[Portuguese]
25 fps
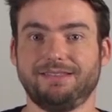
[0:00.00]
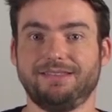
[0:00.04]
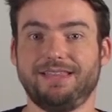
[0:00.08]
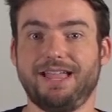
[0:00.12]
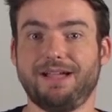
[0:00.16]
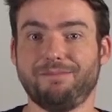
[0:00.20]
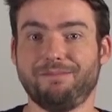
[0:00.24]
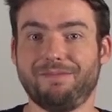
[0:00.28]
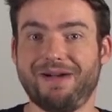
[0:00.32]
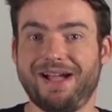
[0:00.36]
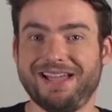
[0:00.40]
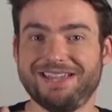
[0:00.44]

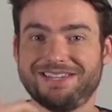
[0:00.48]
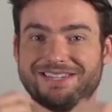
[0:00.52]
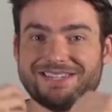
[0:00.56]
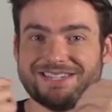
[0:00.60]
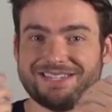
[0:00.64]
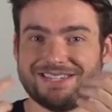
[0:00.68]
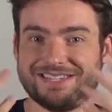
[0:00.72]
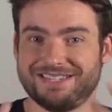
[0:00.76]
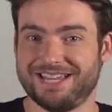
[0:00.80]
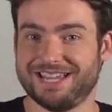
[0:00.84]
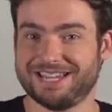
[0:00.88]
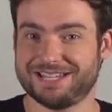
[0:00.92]
da
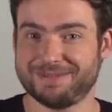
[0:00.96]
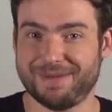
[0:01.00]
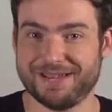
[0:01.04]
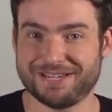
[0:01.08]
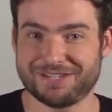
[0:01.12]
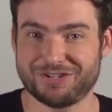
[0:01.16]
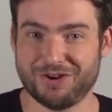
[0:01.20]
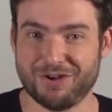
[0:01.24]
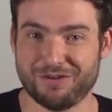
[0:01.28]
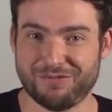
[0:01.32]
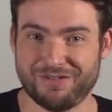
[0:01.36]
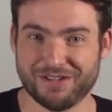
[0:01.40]
mais, das
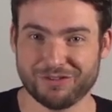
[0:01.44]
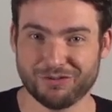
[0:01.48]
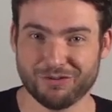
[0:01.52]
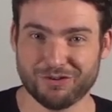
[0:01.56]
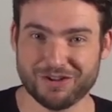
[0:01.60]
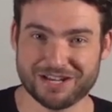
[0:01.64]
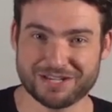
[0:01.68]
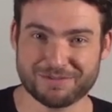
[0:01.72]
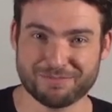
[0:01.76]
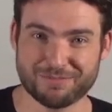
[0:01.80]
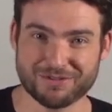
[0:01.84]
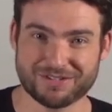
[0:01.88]
mais
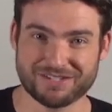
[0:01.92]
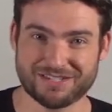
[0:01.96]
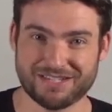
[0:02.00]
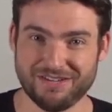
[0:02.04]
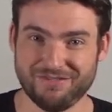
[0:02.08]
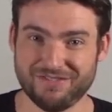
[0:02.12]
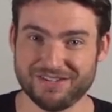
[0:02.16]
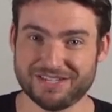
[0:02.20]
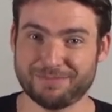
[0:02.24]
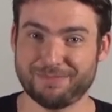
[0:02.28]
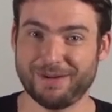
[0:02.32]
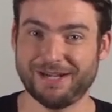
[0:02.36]
inovadoras
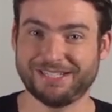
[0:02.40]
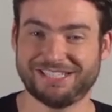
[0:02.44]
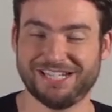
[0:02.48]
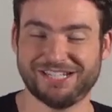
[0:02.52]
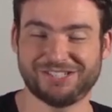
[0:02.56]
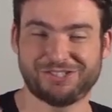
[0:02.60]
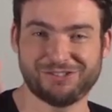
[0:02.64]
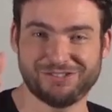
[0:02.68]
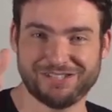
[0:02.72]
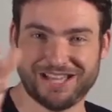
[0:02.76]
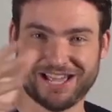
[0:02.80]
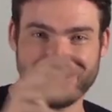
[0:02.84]
possíveis para te
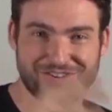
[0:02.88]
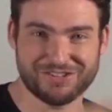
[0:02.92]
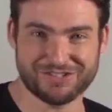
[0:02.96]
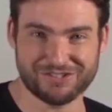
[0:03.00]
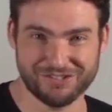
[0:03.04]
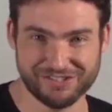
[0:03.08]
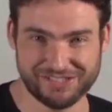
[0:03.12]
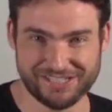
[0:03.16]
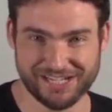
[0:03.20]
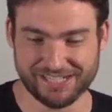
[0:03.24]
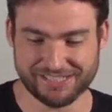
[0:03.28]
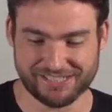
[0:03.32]
ajudar no
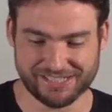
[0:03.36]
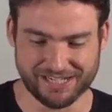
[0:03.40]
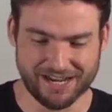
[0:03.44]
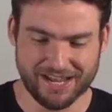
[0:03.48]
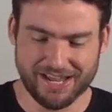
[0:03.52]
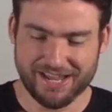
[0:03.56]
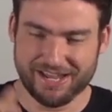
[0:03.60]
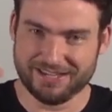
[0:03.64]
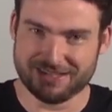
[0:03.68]
seu dia a dia.